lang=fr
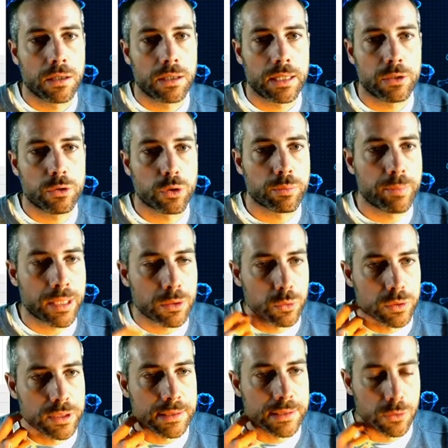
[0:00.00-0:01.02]
Et donc ma
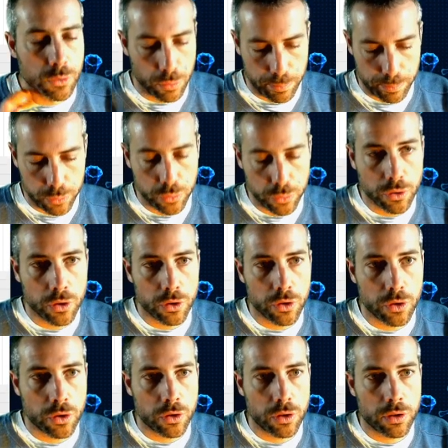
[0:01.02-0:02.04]
condition pour euh,
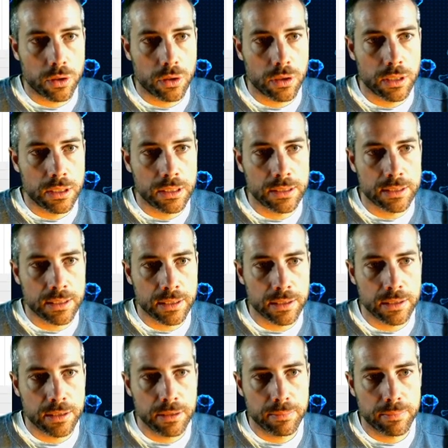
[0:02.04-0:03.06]

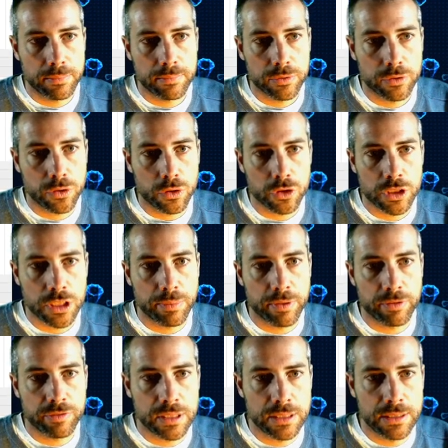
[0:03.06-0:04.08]
itérer, tant que je n'ai pas
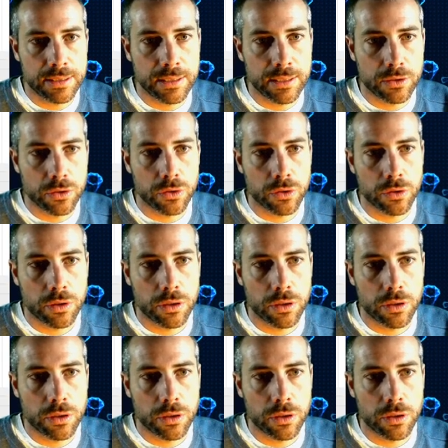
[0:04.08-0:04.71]
fini, c'est que